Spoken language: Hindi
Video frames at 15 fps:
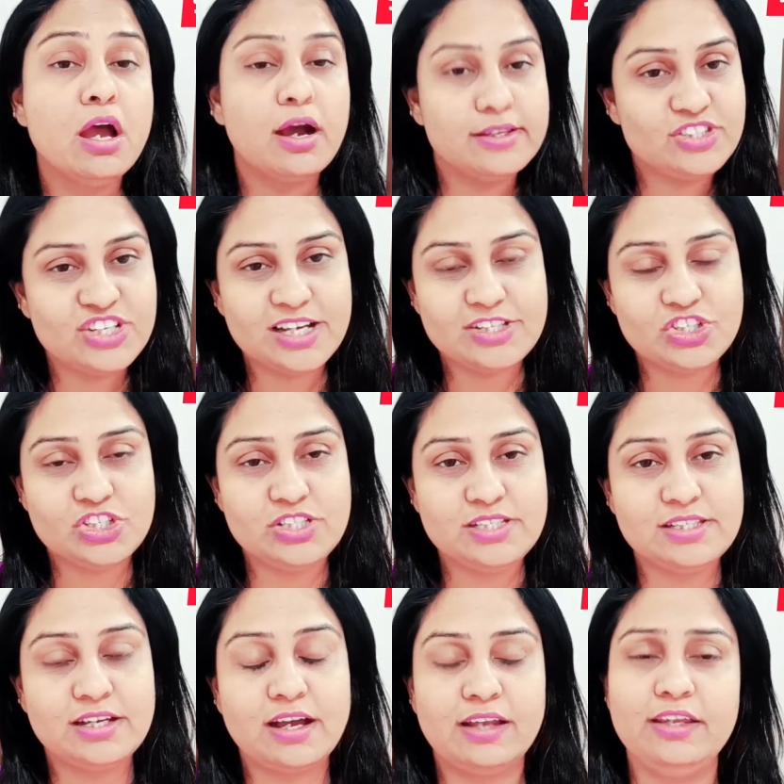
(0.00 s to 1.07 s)
अच्छा अच्छा
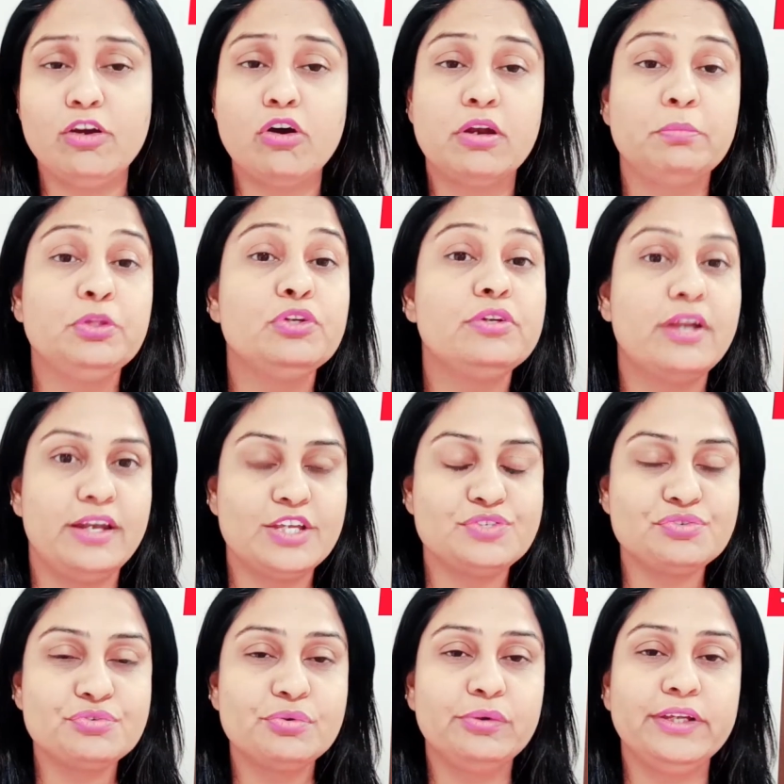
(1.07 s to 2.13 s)
चीज़ें खानी है और अभी तो ठंडियाँ
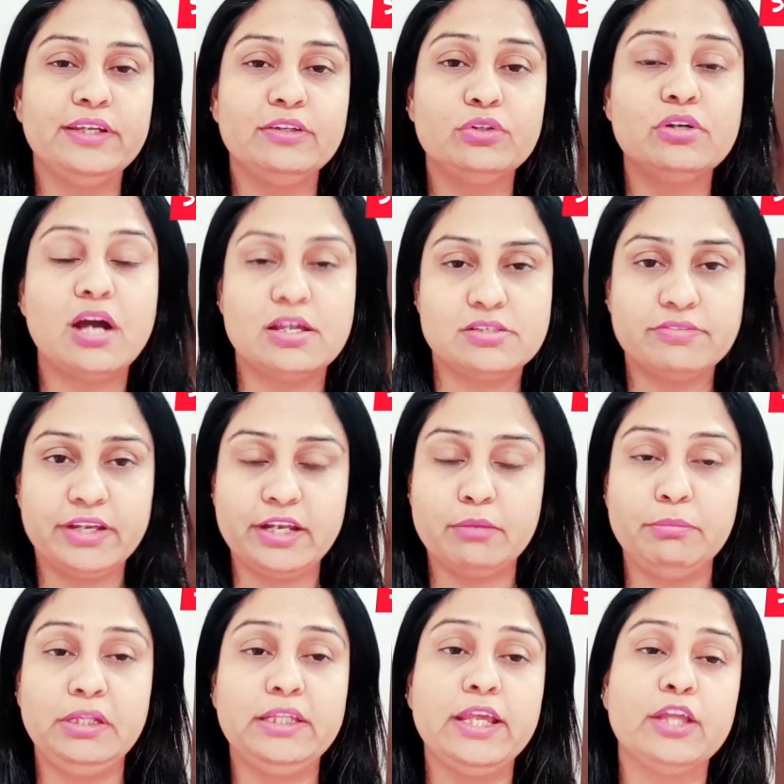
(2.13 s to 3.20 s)
शुरू हो गई है तो गाजर वगैरह
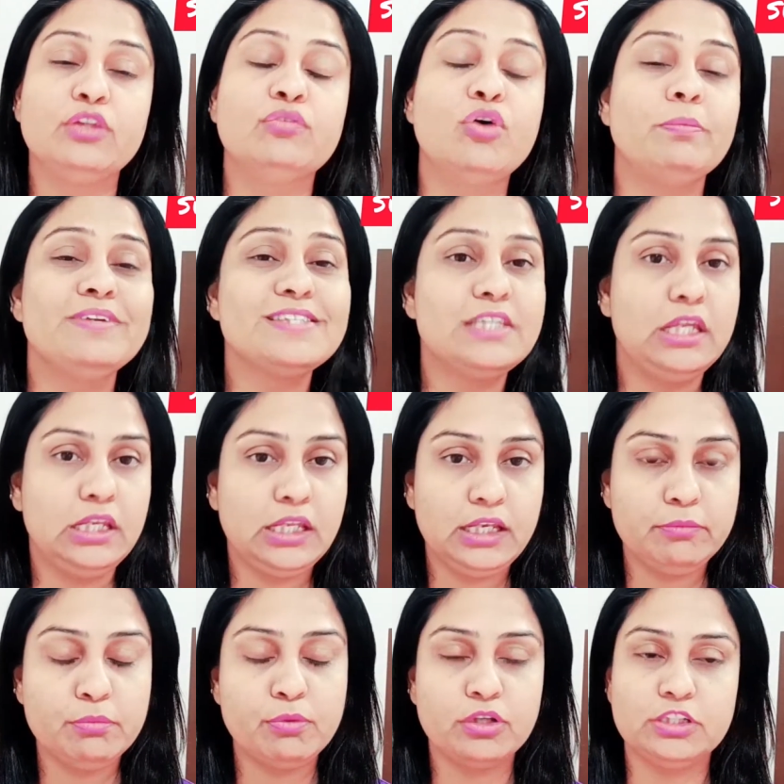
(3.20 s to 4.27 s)
मिलती है तो वो आपकी स्किन के लिए
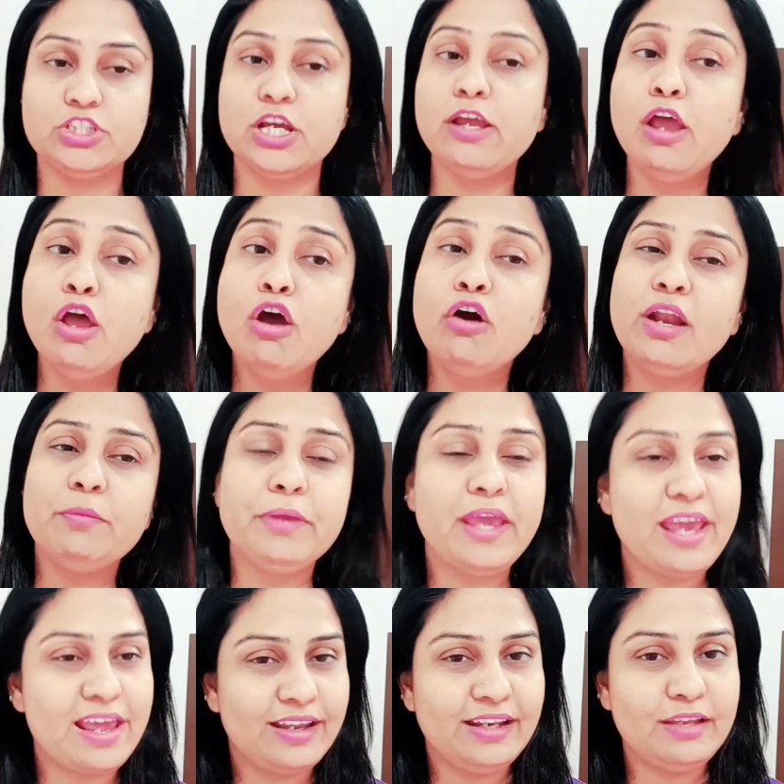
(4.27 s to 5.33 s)
भी बहुत अच्छा है और आपके
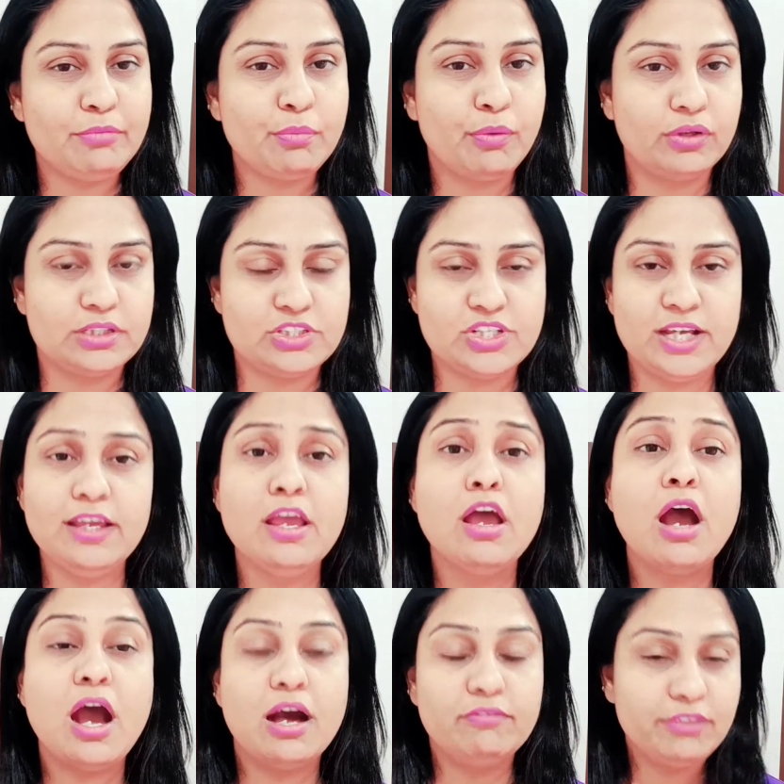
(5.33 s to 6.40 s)
हेयर के लिए भी बहुत अच्छा है
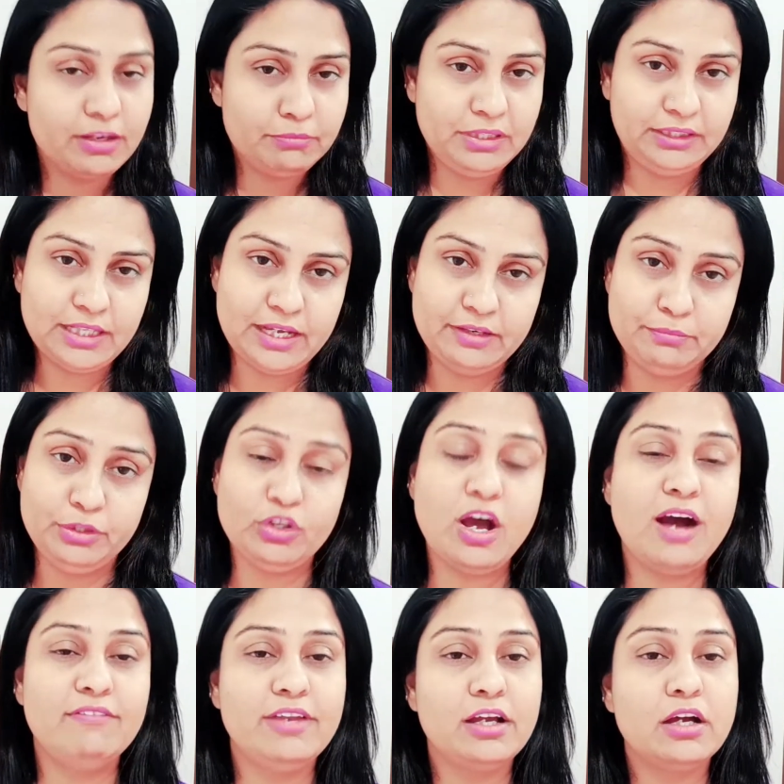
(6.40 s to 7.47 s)
आंवला मिलता है है अभी तो
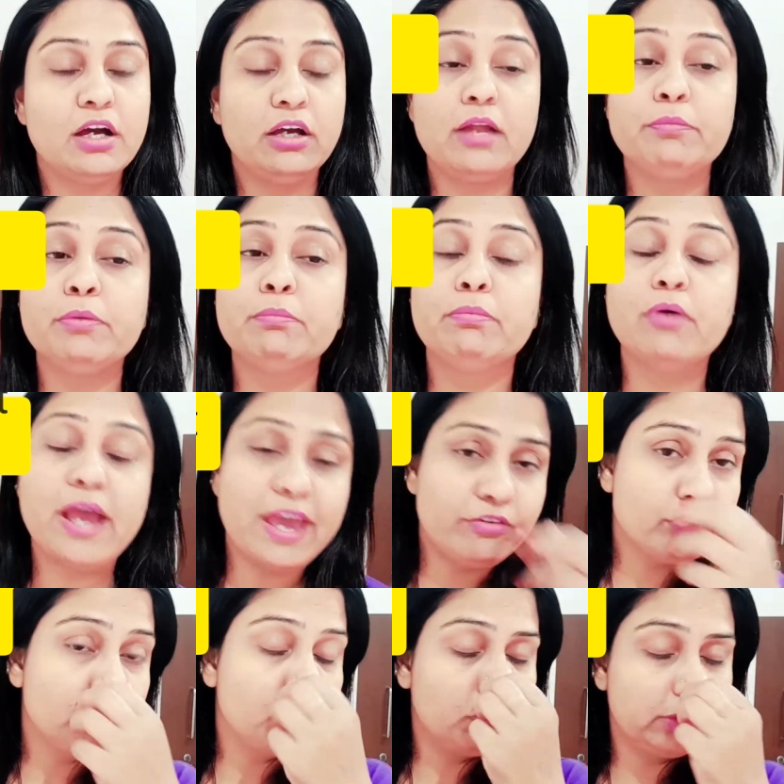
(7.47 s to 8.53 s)
आंवला का अगर आपके हेयर
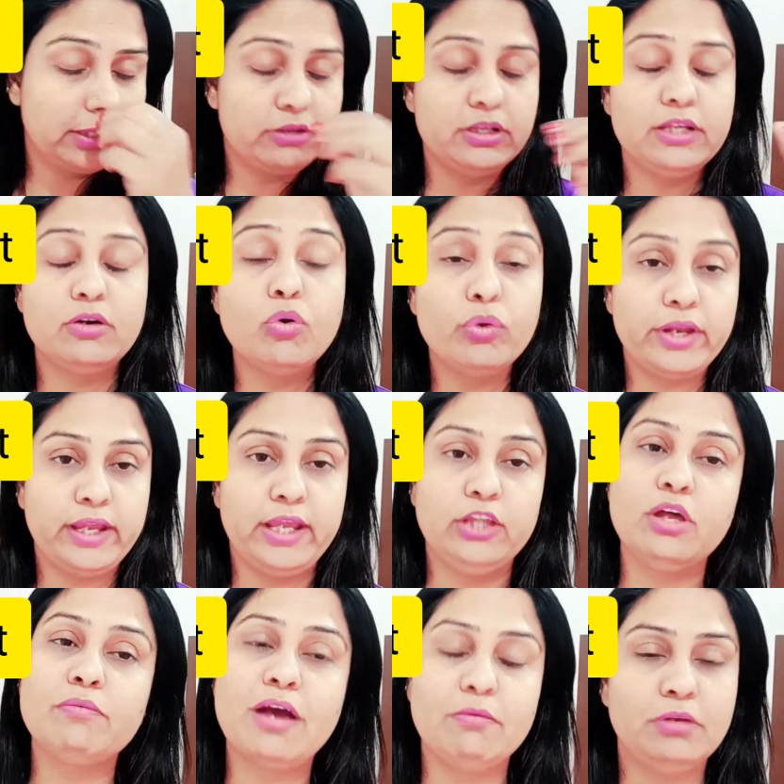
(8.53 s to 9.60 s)
फॉल बहुत हो रहे हैं तो
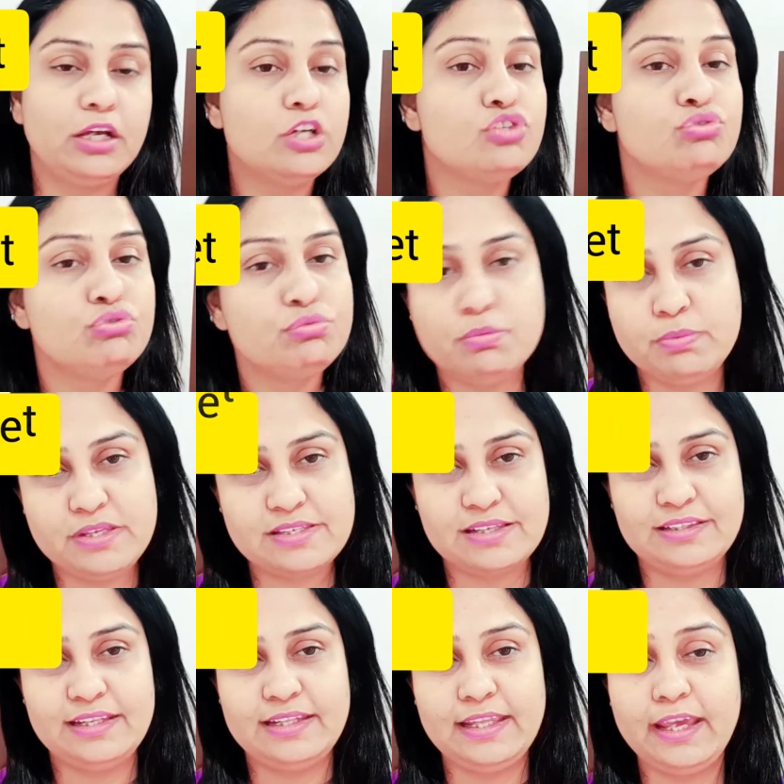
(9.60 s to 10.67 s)
आप आंवला का जूस भी पी
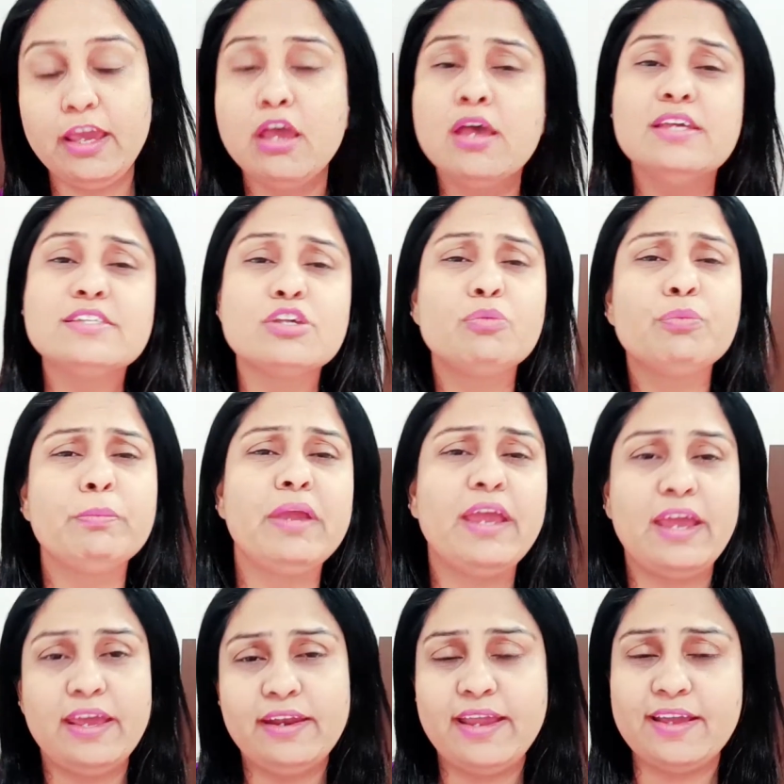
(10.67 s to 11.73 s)
सकती है ठीक है इसके ऊपर मैं
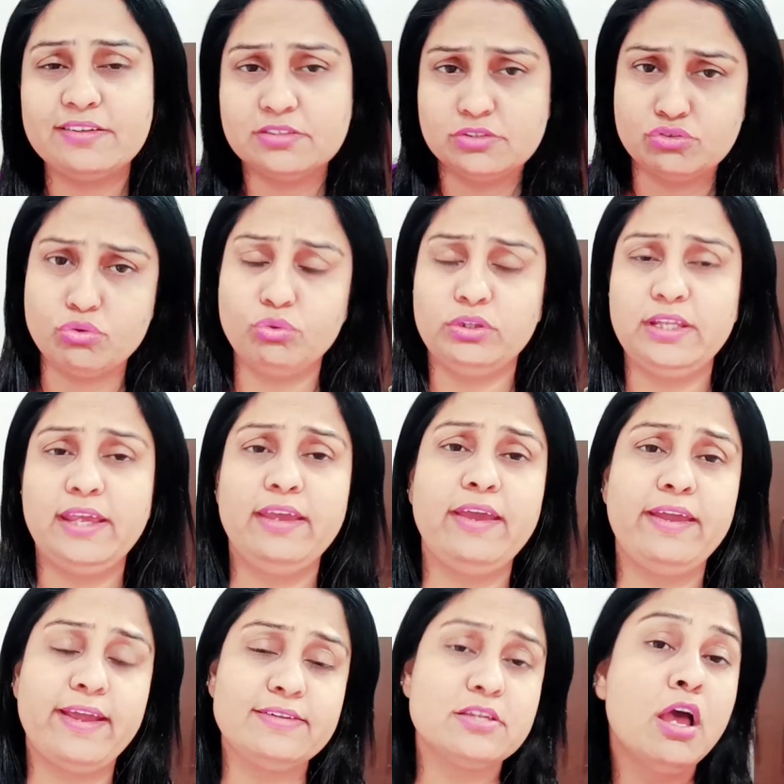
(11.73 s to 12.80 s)
हेयर हैक जो होते हैं
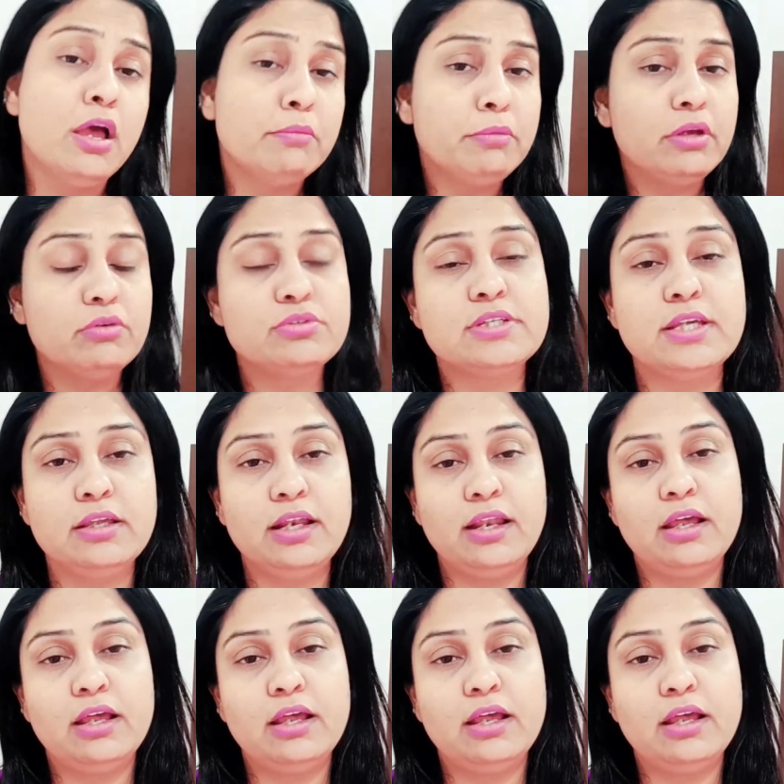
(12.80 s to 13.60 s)
हेयर हैक्स मैं उसके